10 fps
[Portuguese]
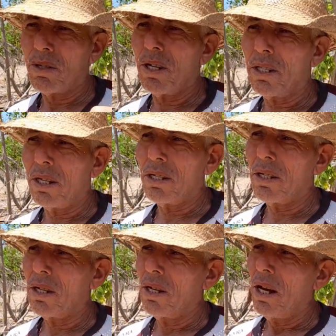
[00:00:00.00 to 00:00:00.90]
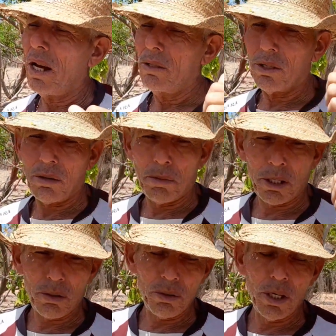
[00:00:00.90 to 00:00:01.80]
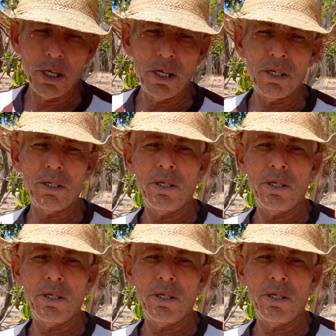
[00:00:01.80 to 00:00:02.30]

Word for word: certeza a nossa amiga Suiane.